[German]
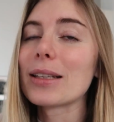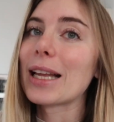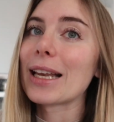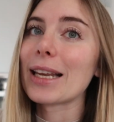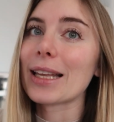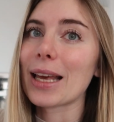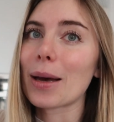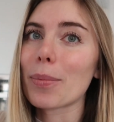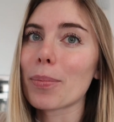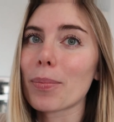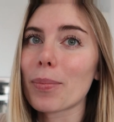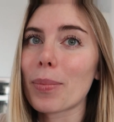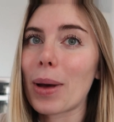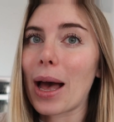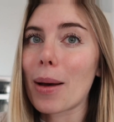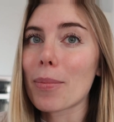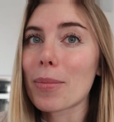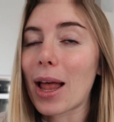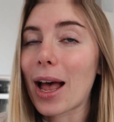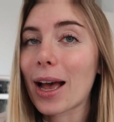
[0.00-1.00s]
Denn ich habe ein
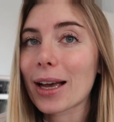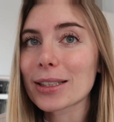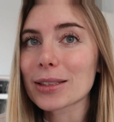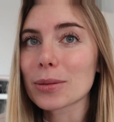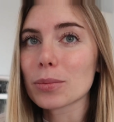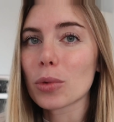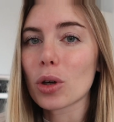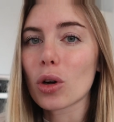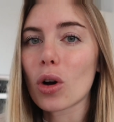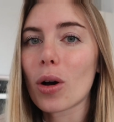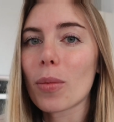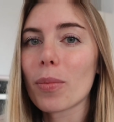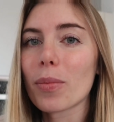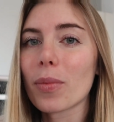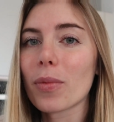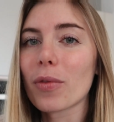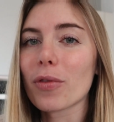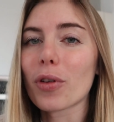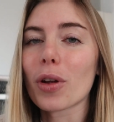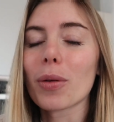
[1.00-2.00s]
paar Nachrichten
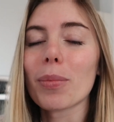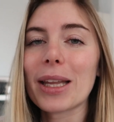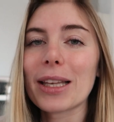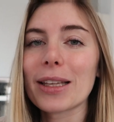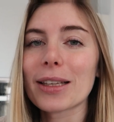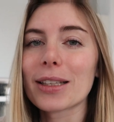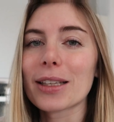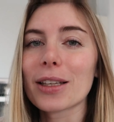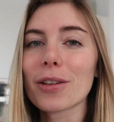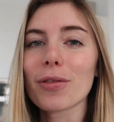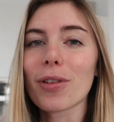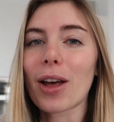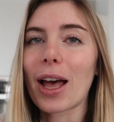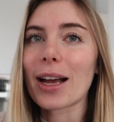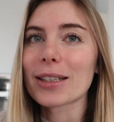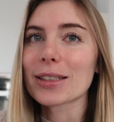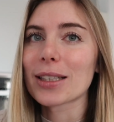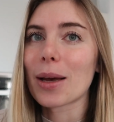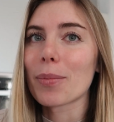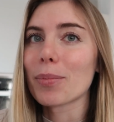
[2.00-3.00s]
bekommen von Mädchen, die
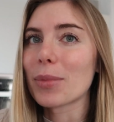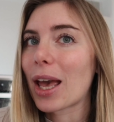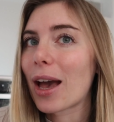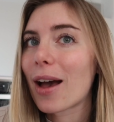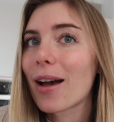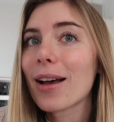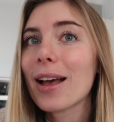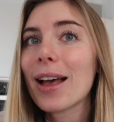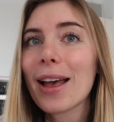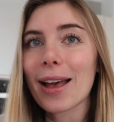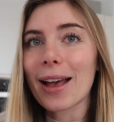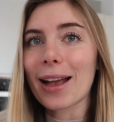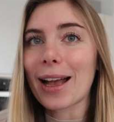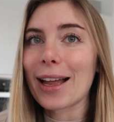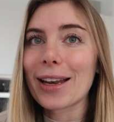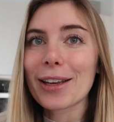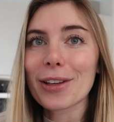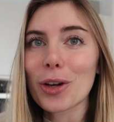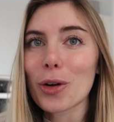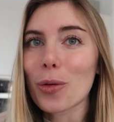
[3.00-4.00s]
gefragt haben, ja,
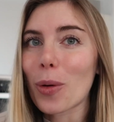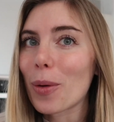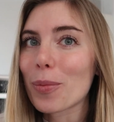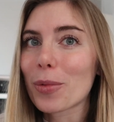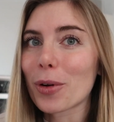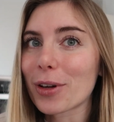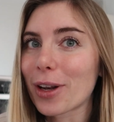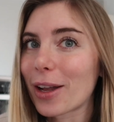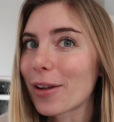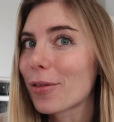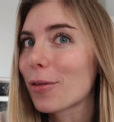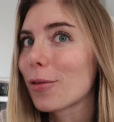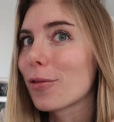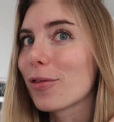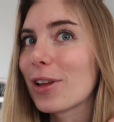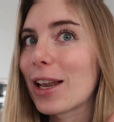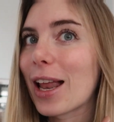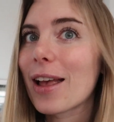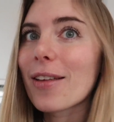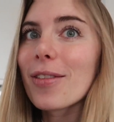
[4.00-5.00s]
kann ich denn überhaupt noch dann zu
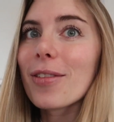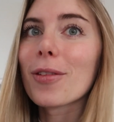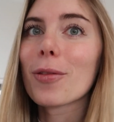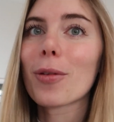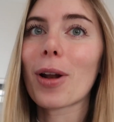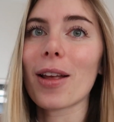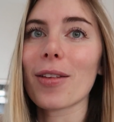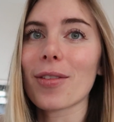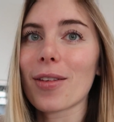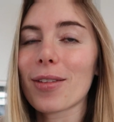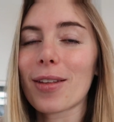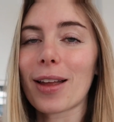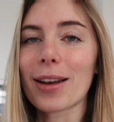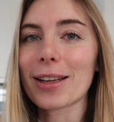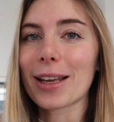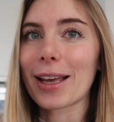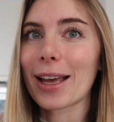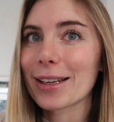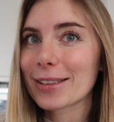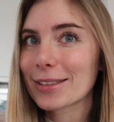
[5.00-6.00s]
viel essen oder ist es dann
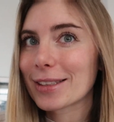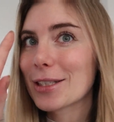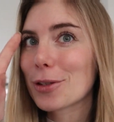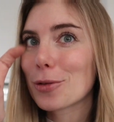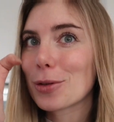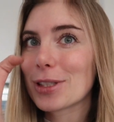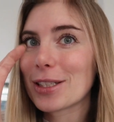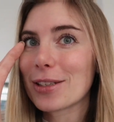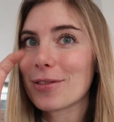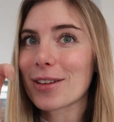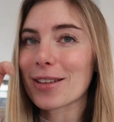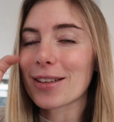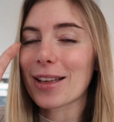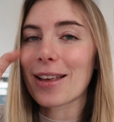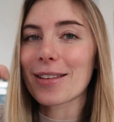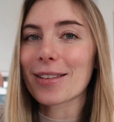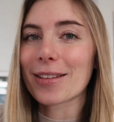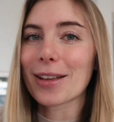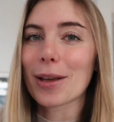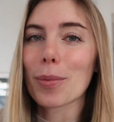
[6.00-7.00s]
direkt intuitives
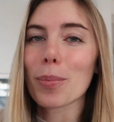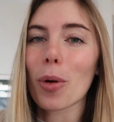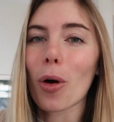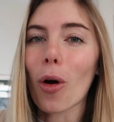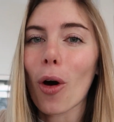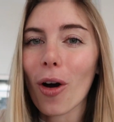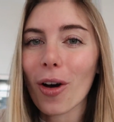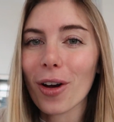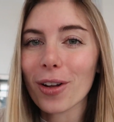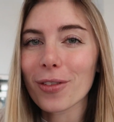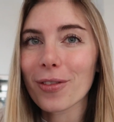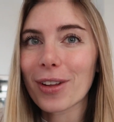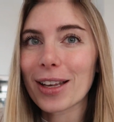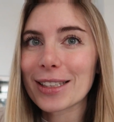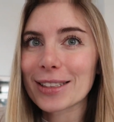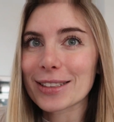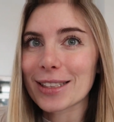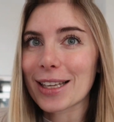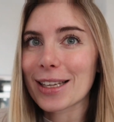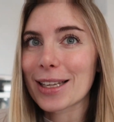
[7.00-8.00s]
Essen gebrochen, wenn
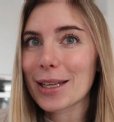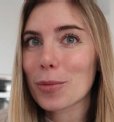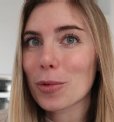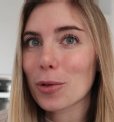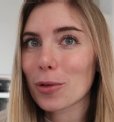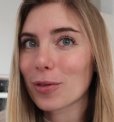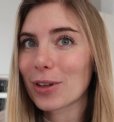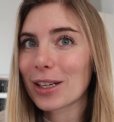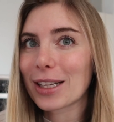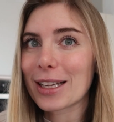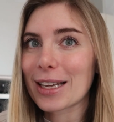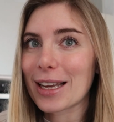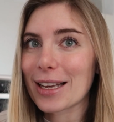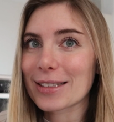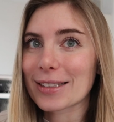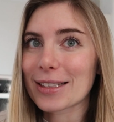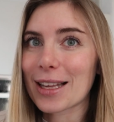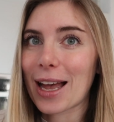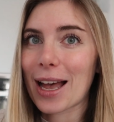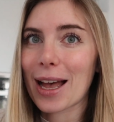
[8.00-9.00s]
ich dann eben zu viel
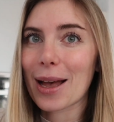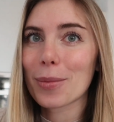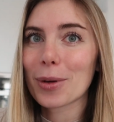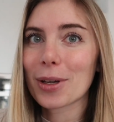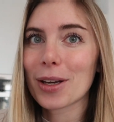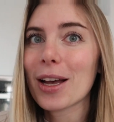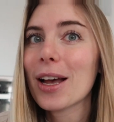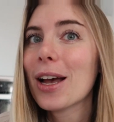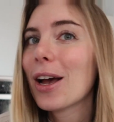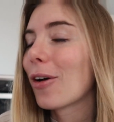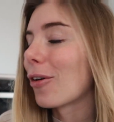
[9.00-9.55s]
gegessen habe?